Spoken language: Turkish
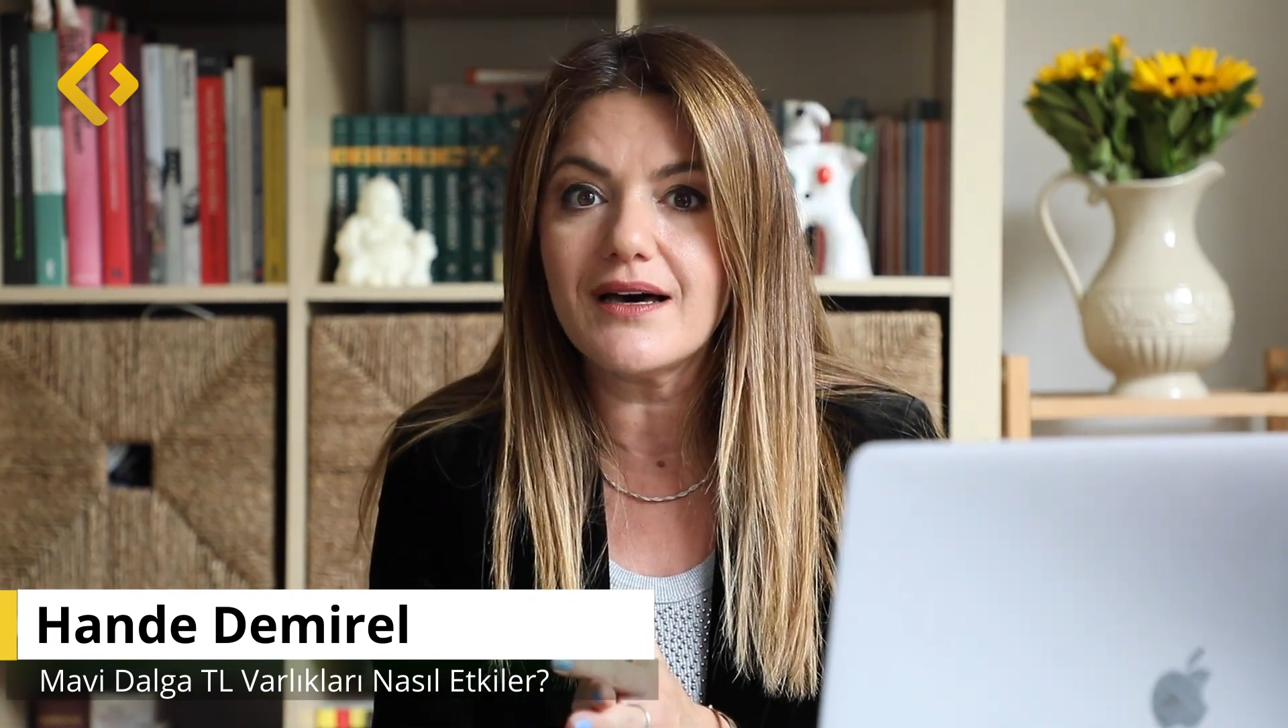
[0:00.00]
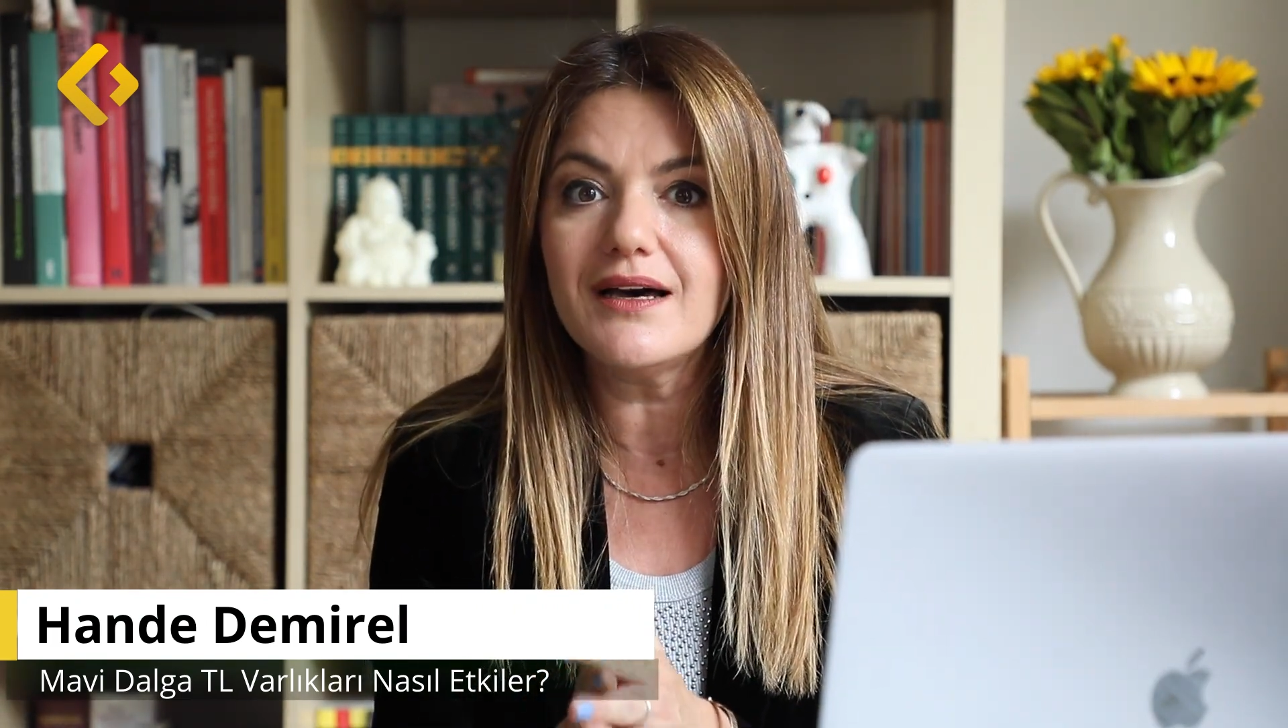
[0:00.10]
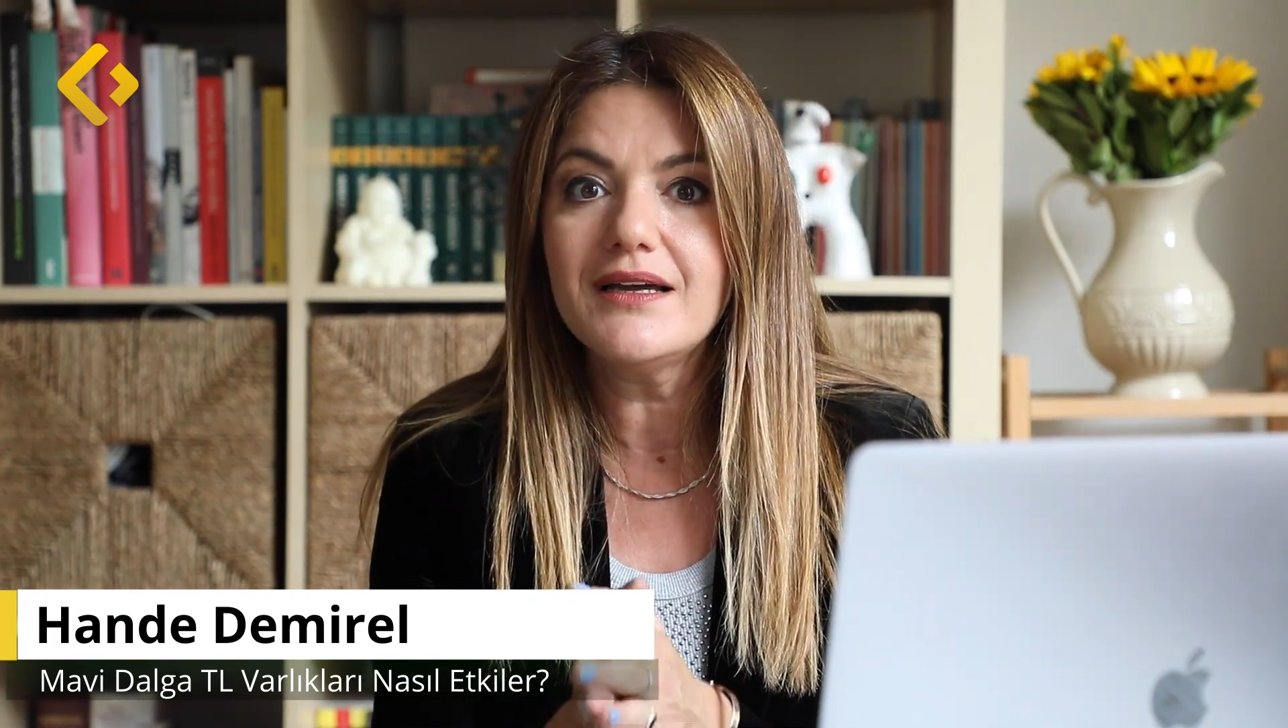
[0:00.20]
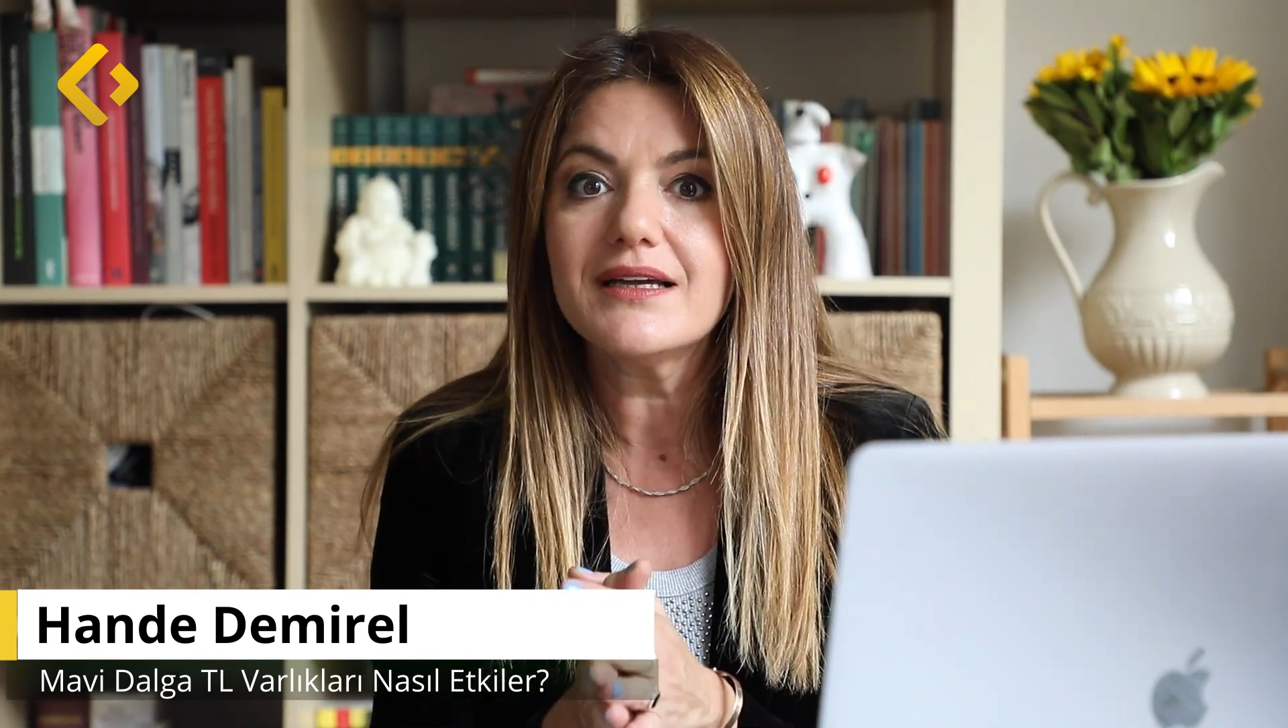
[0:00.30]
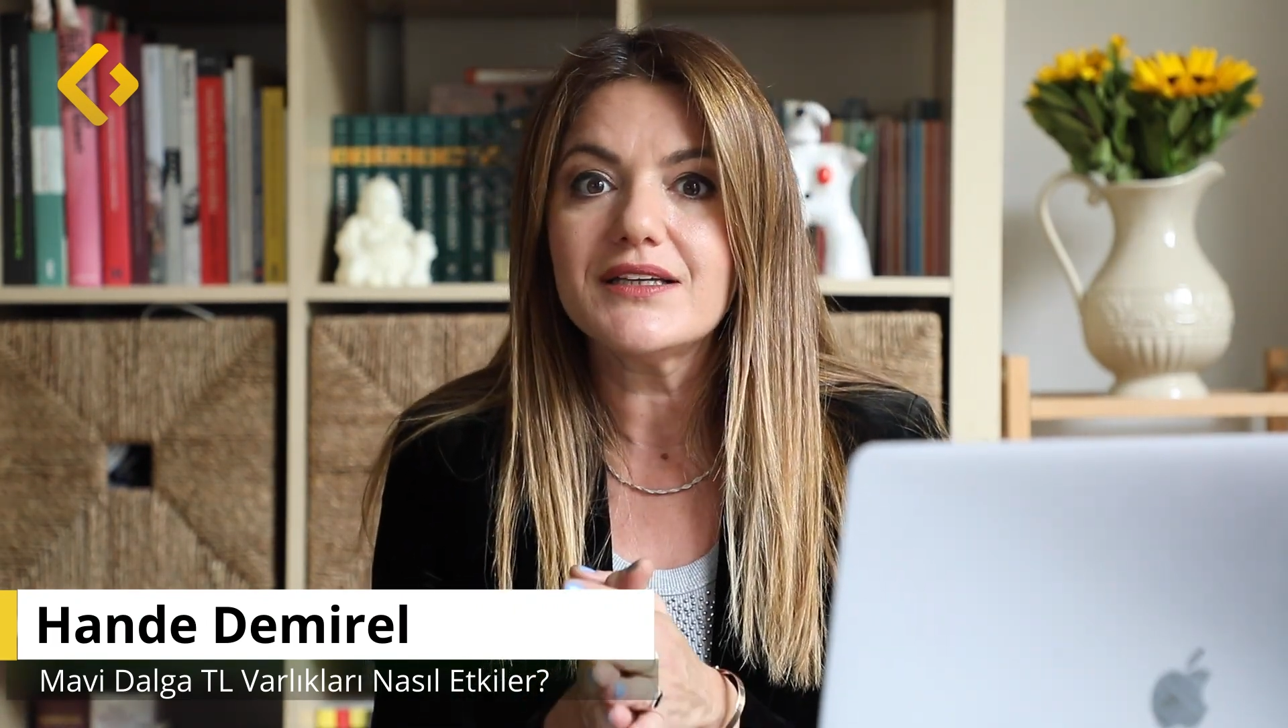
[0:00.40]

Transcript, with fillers: da